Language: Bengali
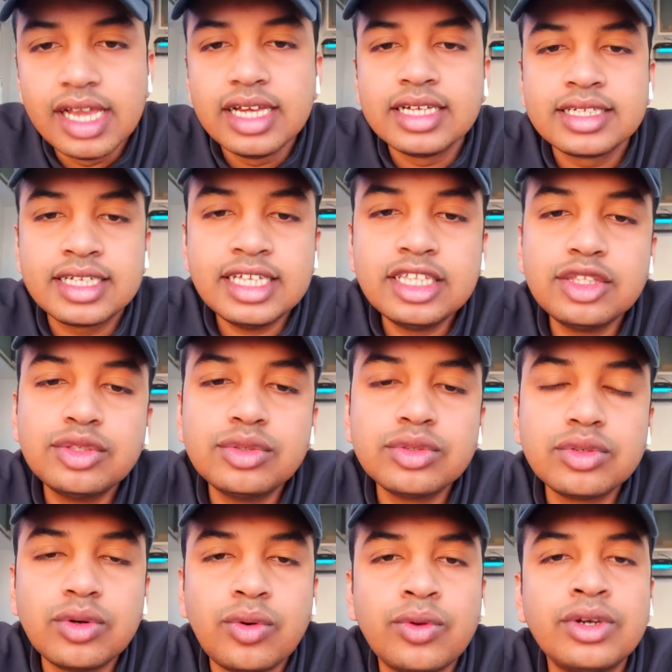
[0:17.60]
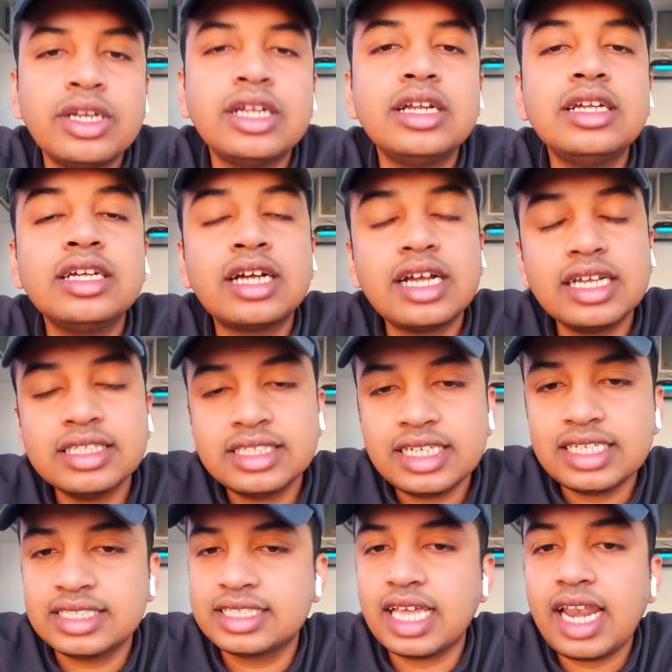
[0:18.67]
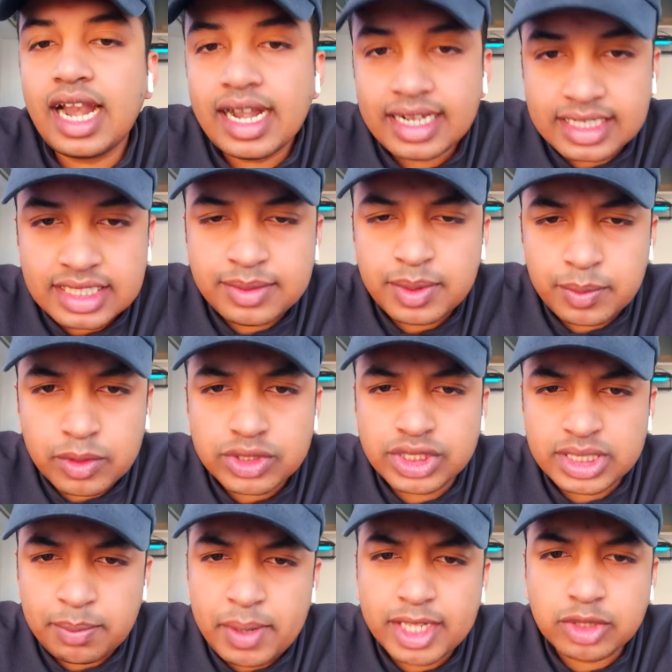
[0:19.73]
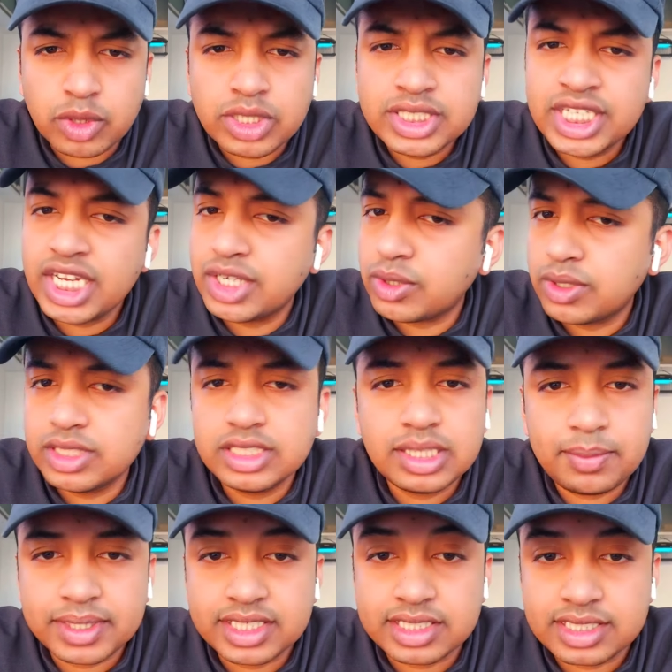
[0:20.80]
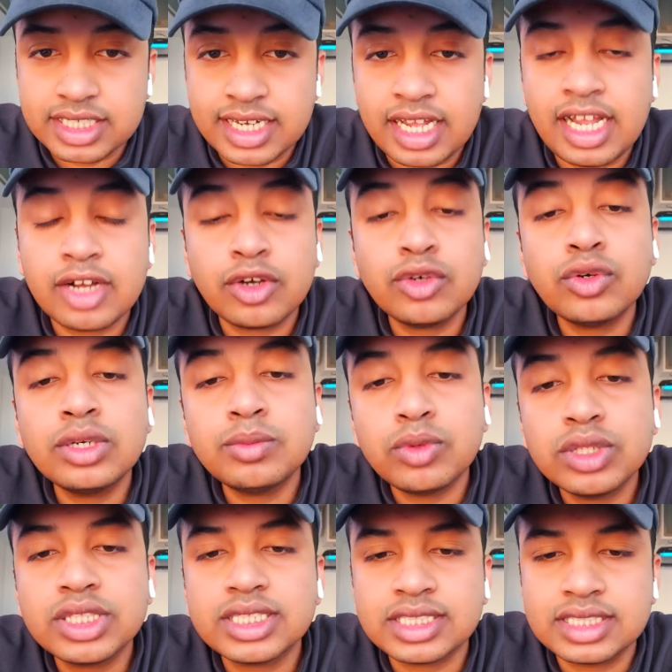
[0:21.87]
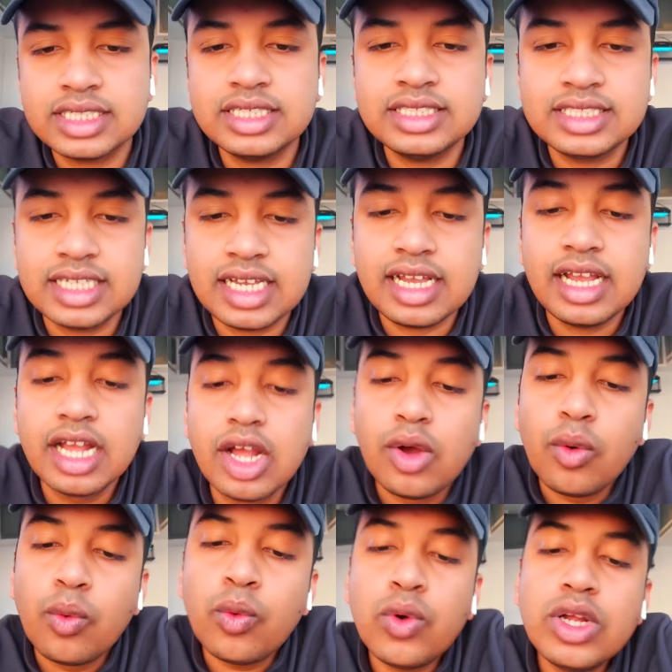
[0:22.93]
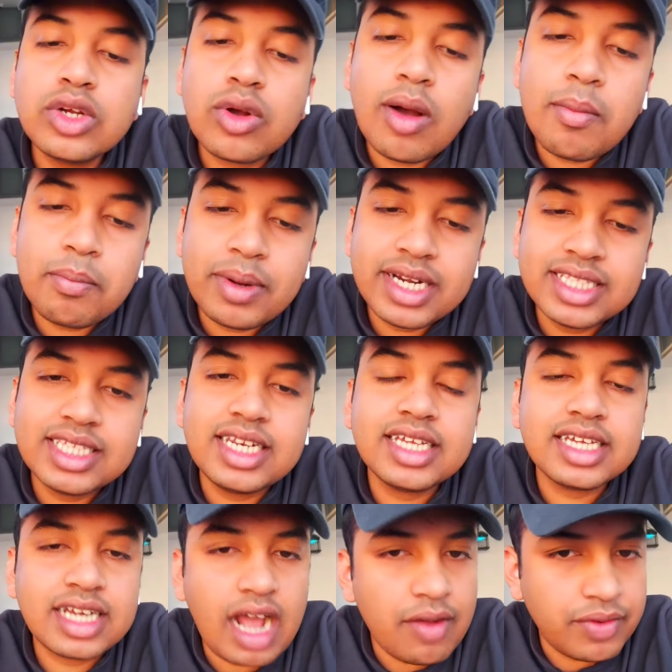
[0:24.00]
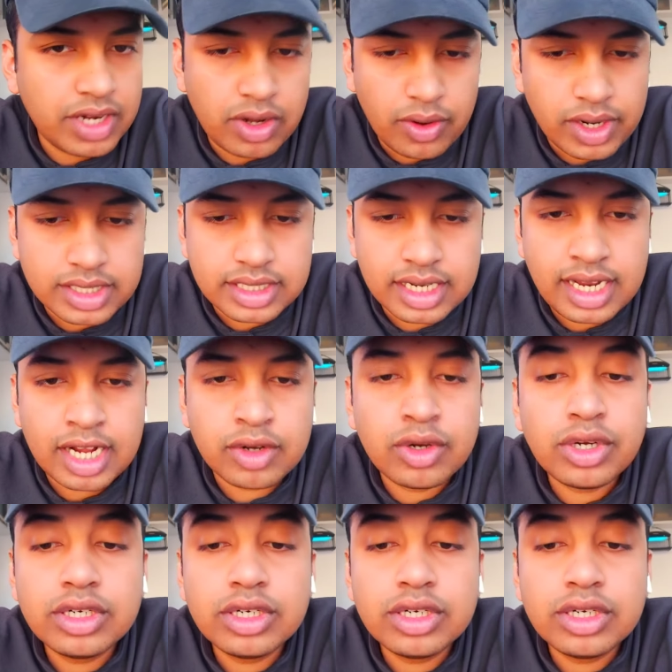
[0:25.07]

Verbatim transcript: কিন্তু ওনাকে যে স্যালারিটা দিবে বলছে বেতন সেটাও দিতে পারতেছে না এখন উনি বলতেছে যে ওই কোম্পানিতে নাকি কাফেলা হয় না এখন